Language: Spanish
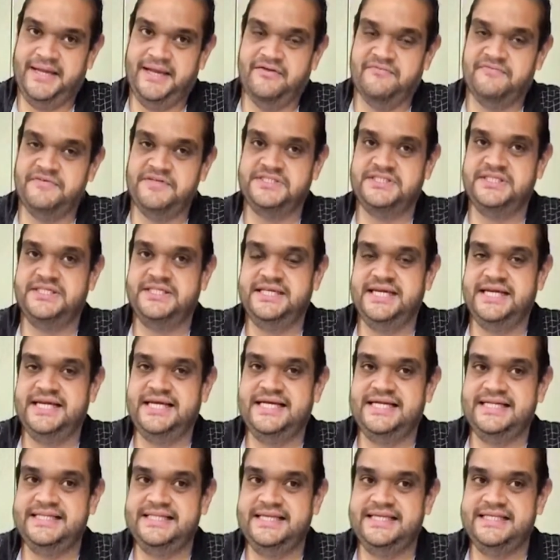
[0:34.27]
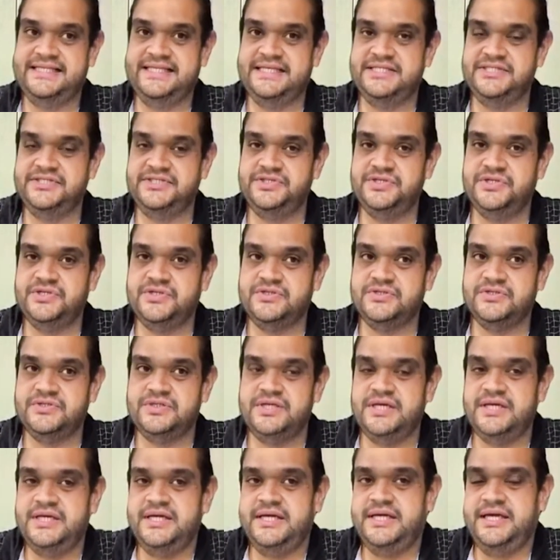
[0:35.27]
la oficina de extensión
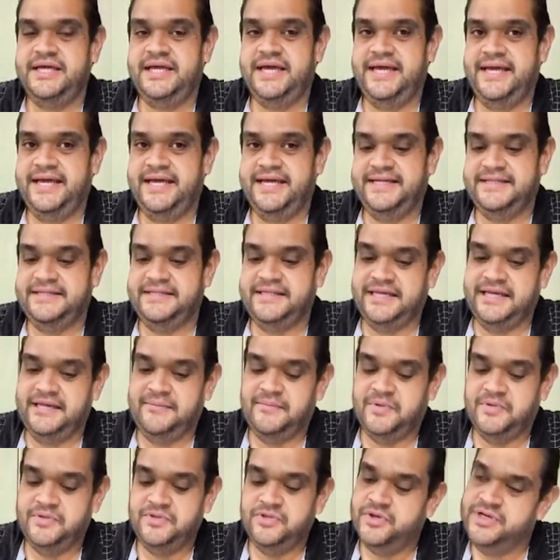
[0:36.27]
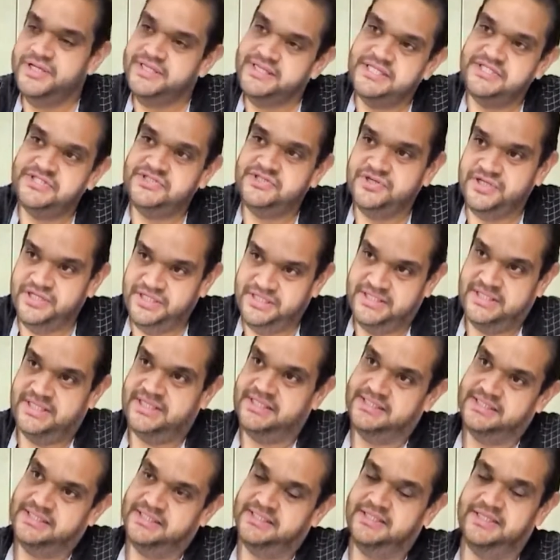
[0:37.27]
eh, tenemos dos
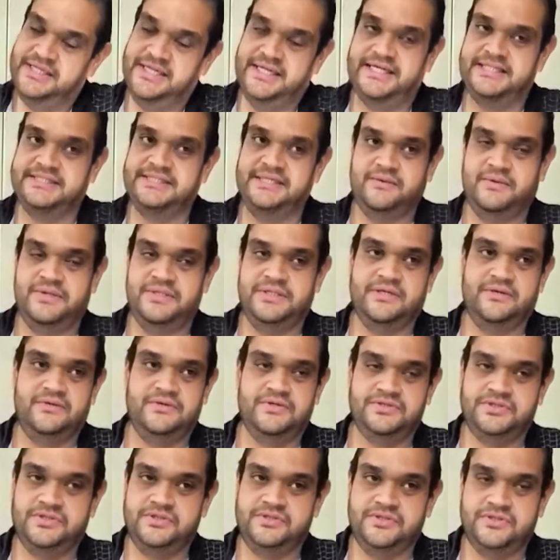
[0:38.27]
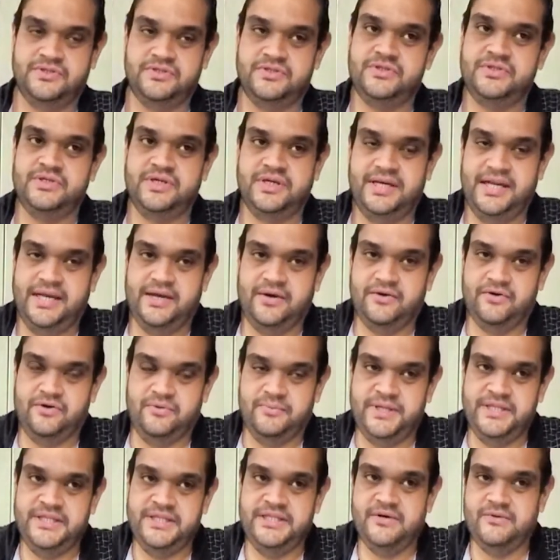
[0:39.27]
extensionistas. Eh, se encuentra con nosotros el
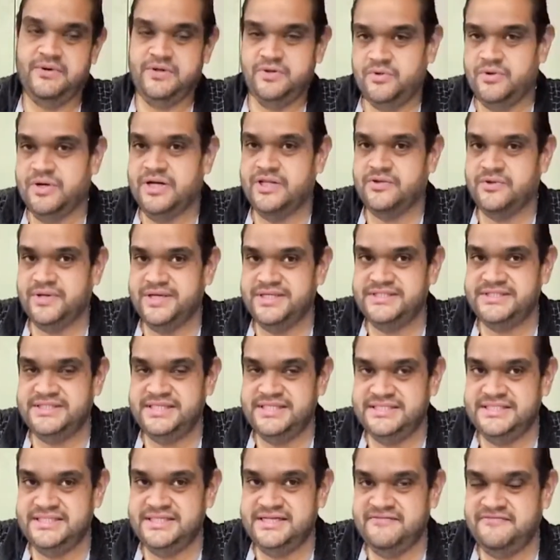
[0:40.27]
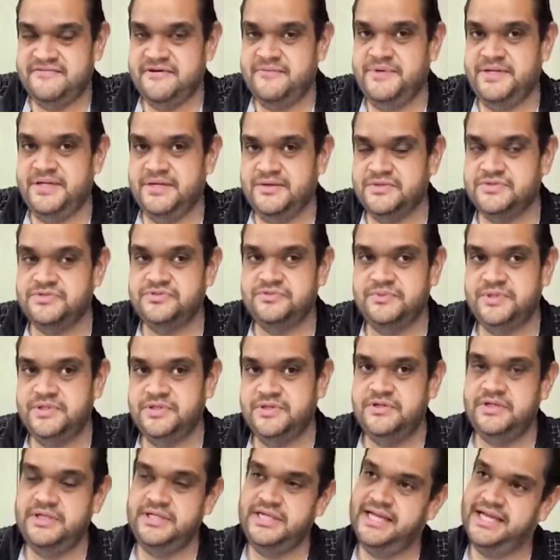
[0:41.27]
economista o educador en ciencia de la familia y
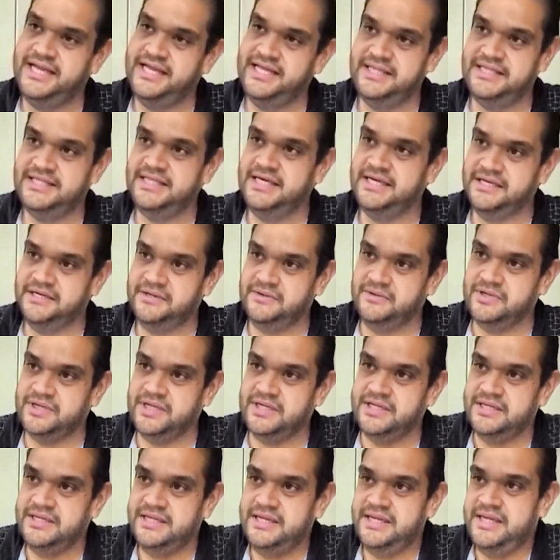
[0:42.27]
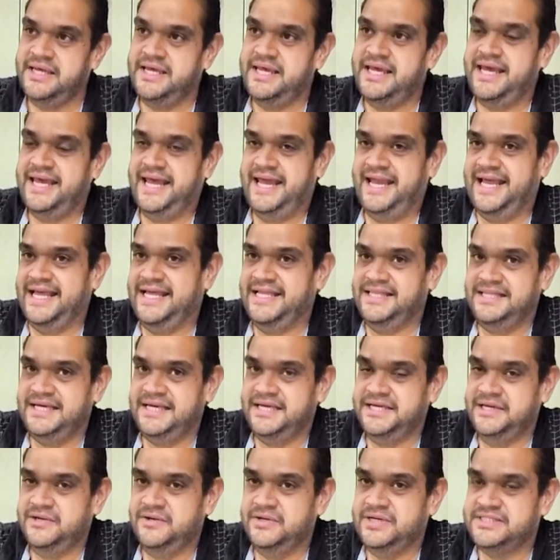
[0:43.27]
consumidor y el agente agrícola. El agente
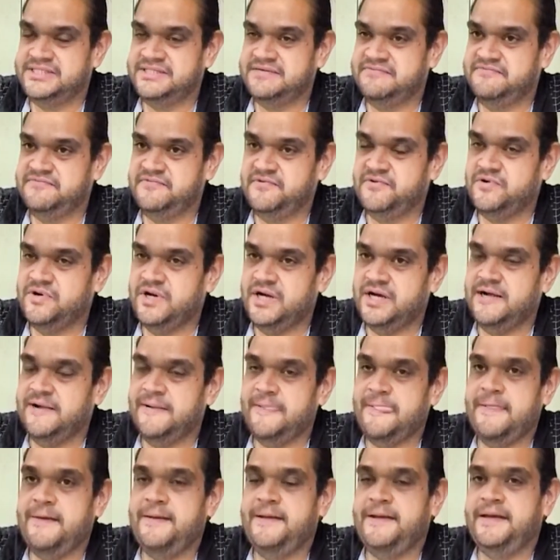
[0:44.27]
agrícola se enfoca,